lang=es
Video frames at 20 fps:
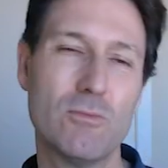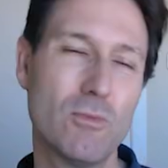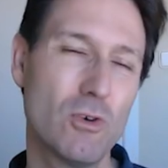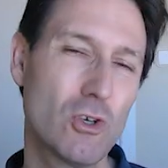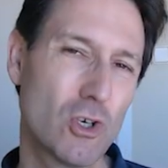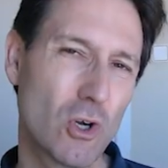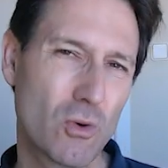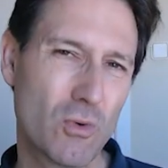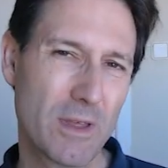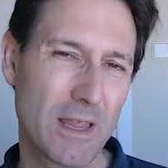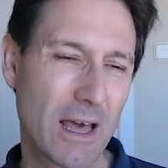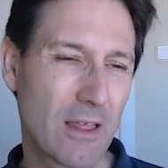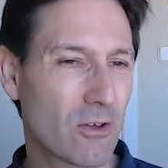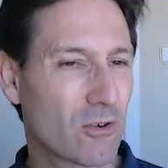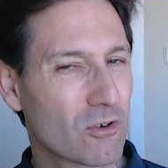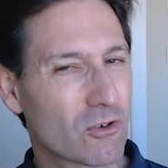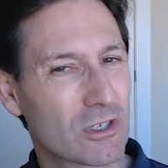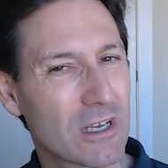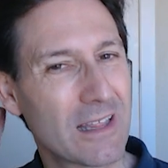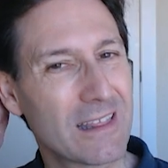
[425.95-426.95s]
Mucho
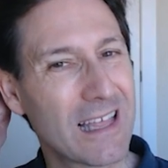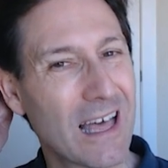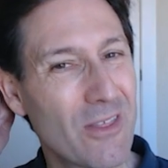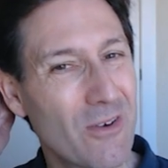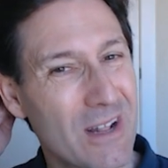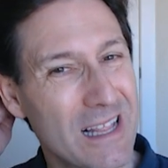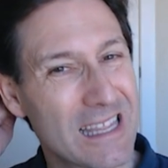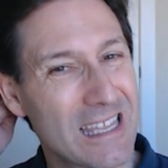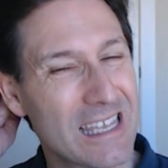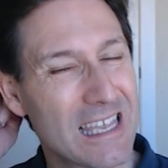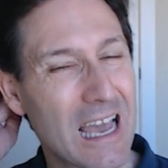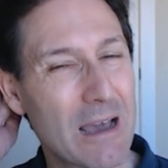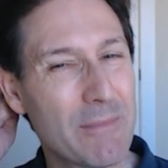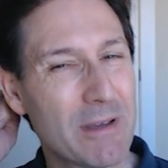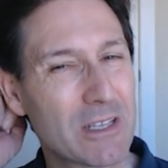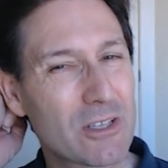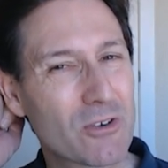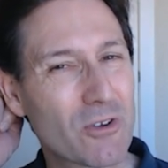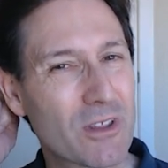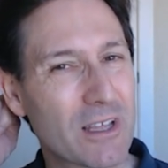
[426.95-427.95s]
cuidado, nos han dado el
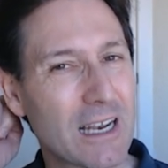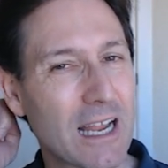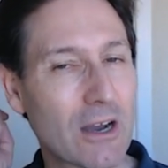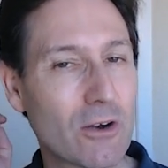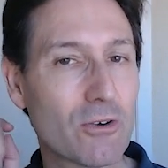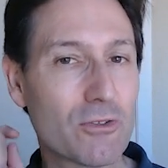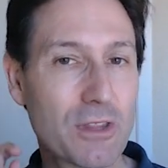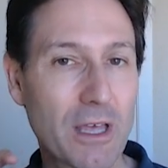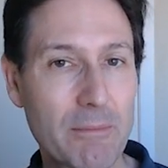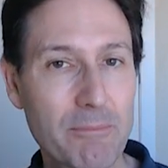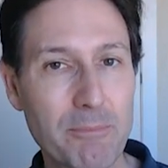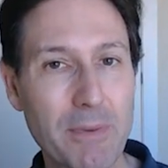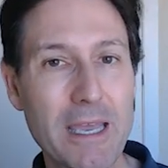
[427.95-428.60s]
diámetro de la gota,